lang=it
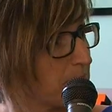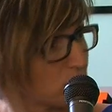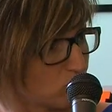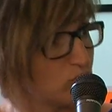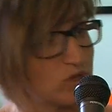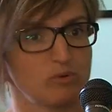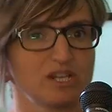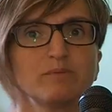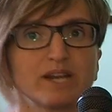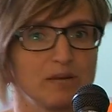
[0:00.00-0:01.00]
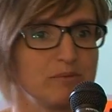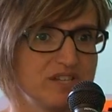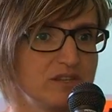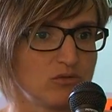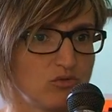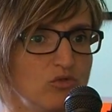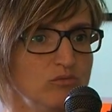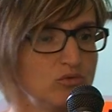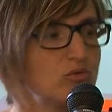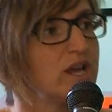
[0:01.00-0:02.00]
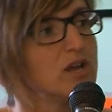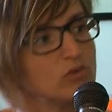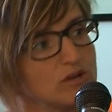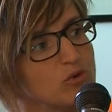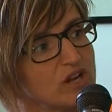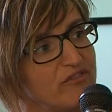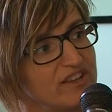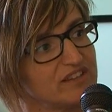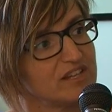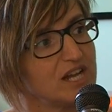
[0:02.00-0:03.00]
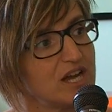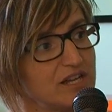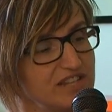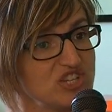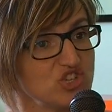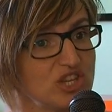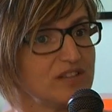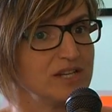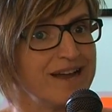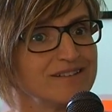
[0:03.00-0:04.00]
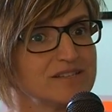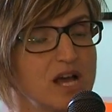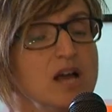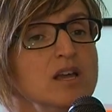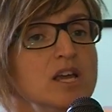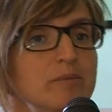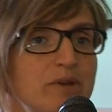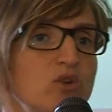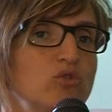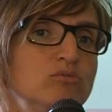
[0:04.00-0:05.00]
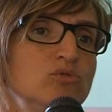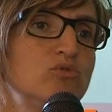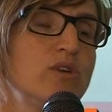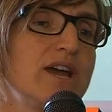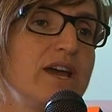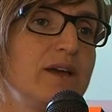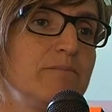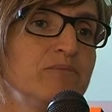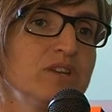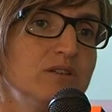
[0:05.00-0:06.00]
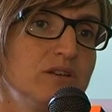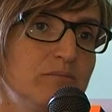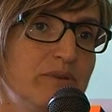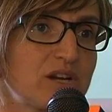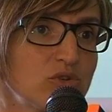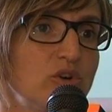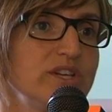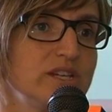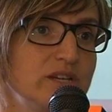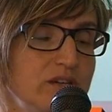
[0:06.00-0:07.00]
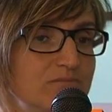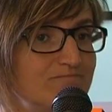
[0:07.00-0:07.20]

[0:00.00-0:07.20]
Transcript: sono comunque importanti perché rappresentano comunque una buona fetta della, della cittadinanza, però comunque eh, per noi